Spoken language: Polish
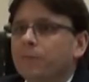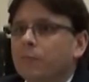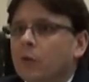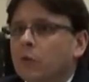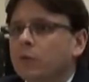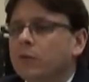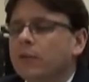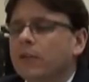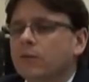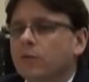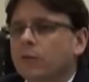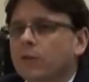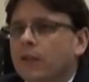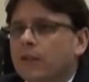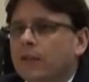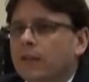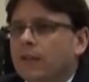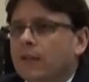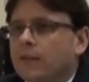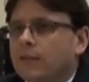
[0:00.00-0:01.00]
no tutaj jest o
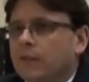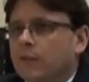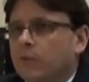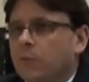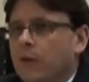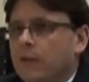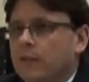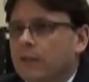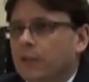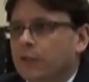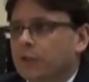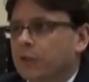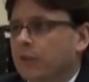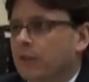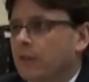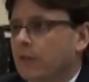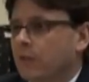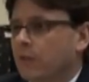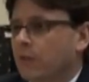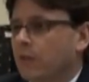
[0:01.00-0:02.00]
tyle taka sytuacja, że
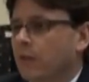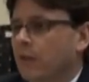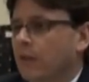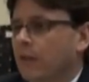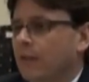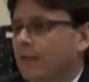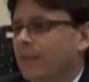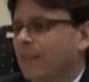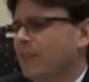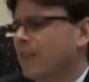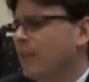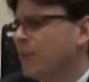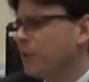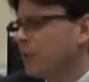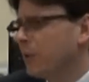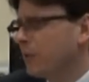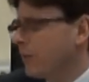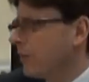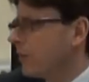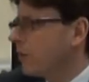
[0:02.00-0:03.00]
jest to
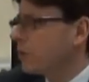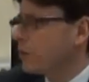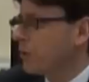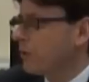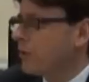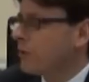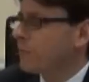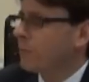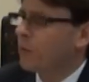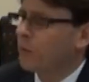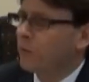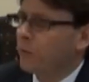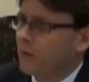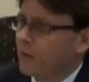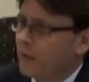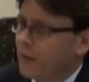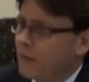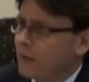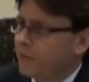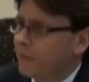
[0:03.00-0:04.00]
niezależnie od tego, czy on jest
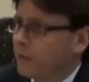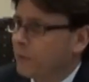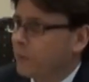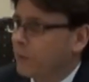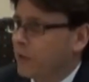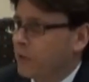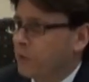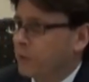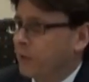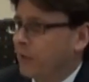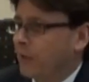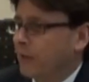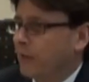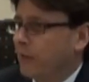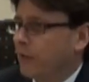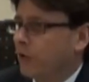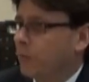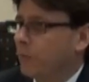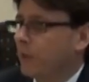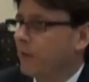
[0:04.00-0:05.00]
poukładany według jakiegoś
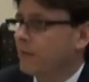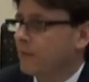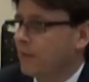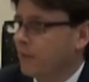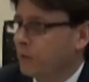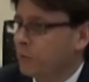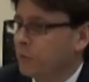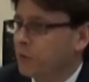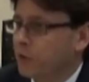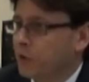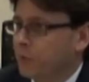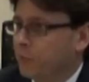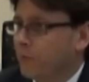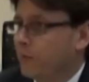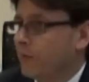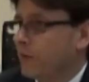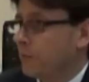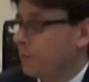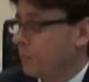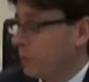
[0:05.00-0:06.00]
kryterium, ale znajduje się
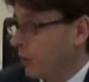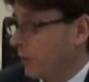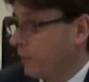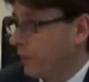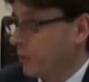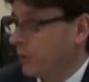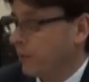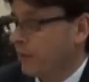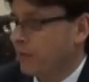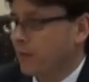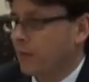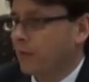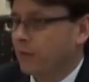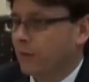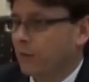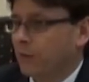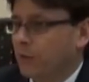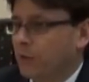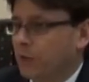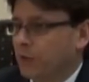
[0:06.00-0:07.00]
powiedzmy przetwarzony jest
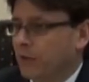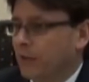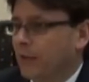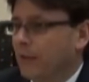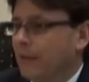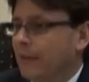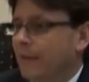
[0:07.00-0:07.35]
elektronicznie,